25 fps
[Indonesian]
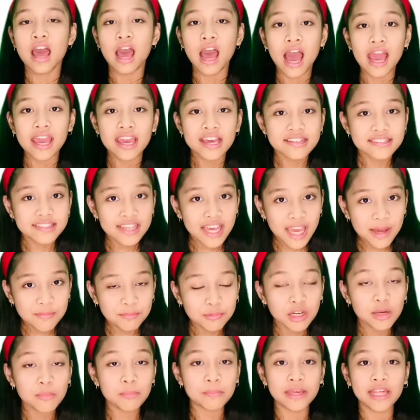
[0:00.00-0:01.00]
Ayah saya
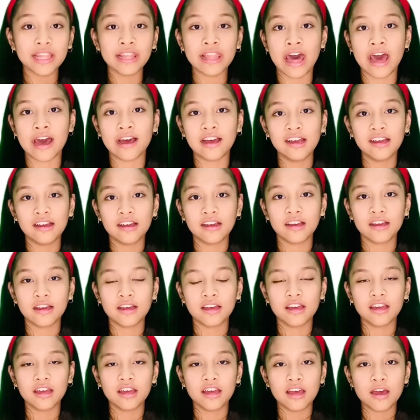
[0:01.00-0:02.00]
pun bilang
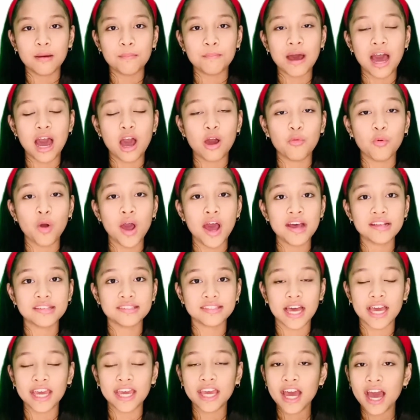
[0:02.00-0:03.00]
bahwa
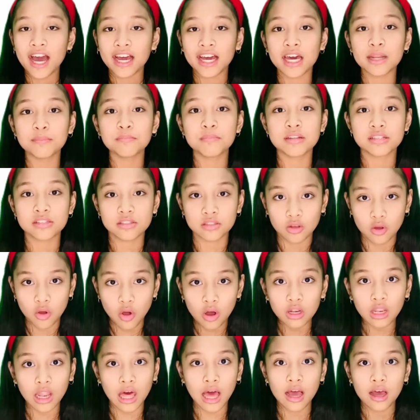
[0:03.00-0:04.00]
saya akan
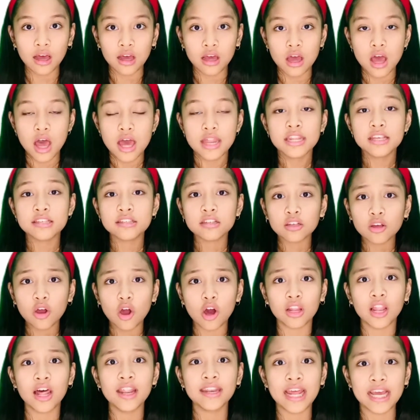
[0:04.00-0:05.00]
bersekolah di
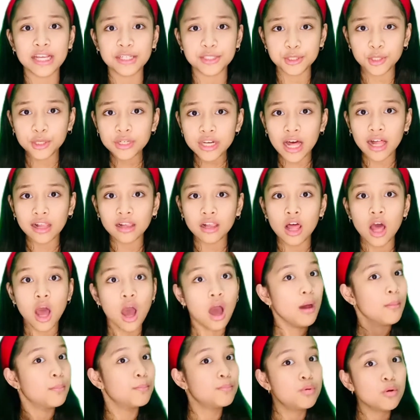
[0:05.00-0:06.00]
sekolah nasional,
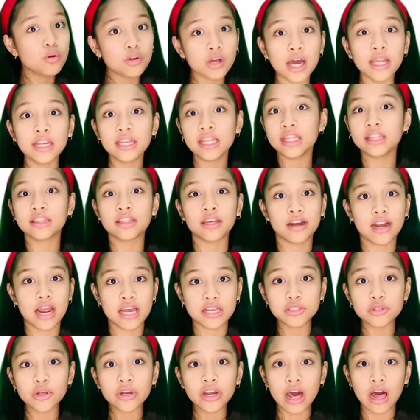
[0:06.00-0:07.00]
bukan
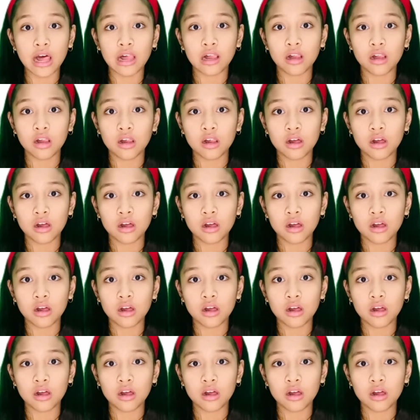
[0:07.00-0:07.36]
internasional.